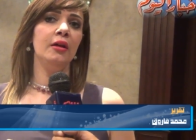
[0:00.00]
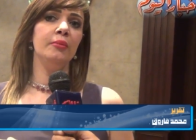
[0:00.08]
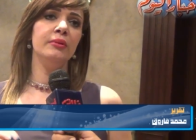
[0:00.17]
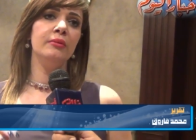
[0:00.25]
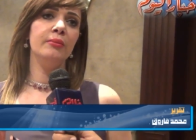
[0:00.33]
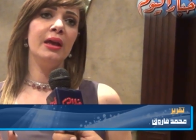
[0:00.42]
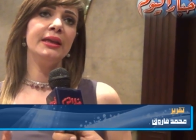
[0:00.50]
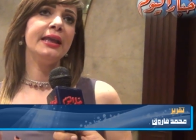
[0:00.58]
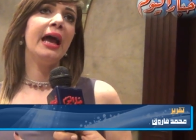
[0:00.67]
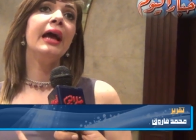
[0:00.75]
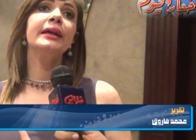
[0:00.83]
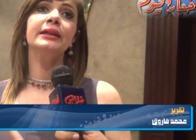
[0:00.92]
بقت
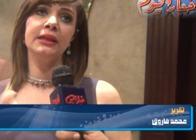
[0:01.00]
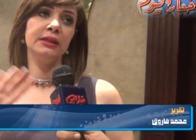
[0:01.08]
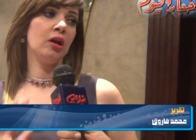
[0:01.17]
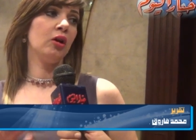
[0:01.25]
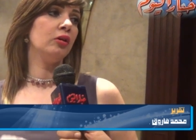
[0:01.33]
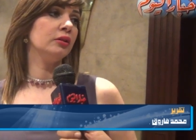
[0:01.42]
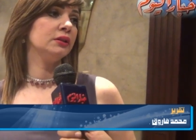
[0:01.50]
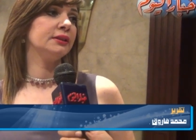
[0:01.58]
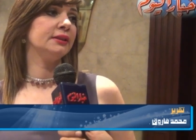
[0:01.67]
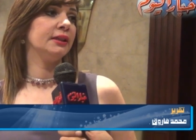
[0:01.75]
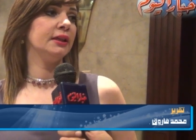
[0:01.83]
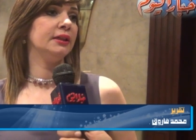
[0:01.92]
حاجه تانية
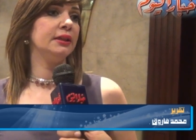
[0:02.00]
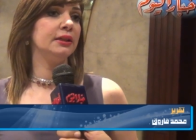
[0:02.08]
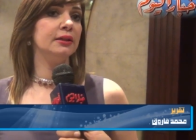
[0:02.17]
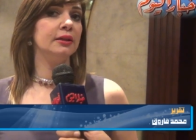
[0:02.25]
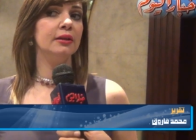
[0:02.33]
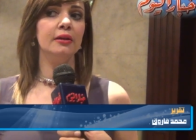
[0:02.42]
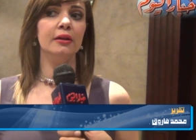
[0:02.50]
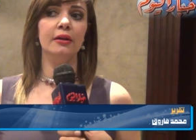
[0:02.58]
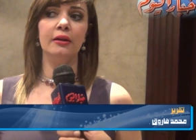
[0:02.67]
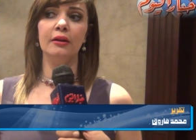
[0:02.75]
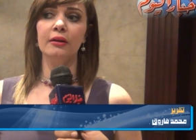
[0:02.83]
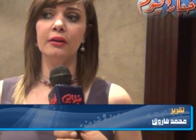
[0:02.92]
خالص يعني
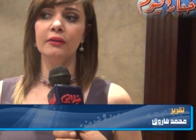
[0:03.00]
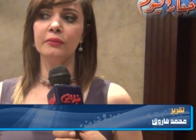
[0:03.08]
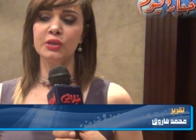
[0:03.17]
آه،